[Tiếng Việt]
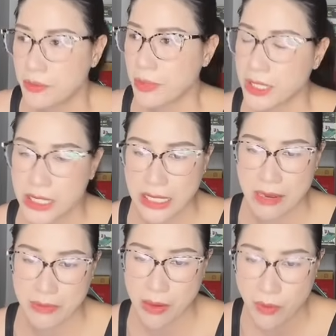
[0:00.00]
mẹ đi
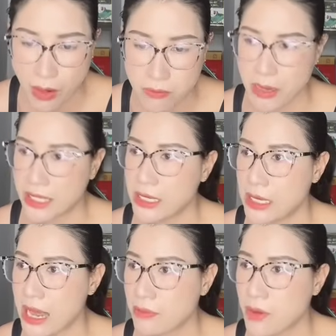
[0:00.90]
làm lao công mẹ đi
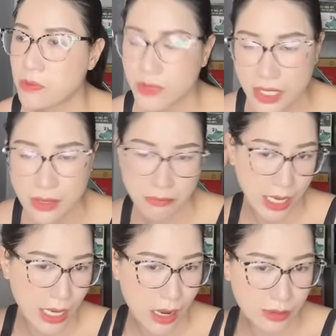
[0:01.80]
làm công ty mẹ
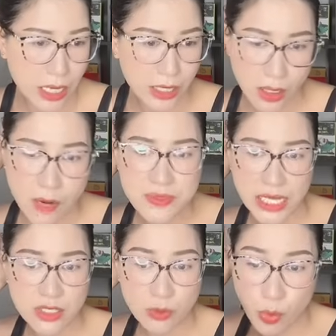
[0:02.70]
à, để cơm
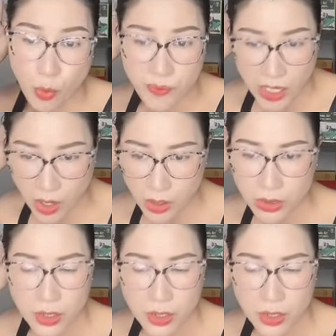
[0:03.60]
sẵn trong hộp nha con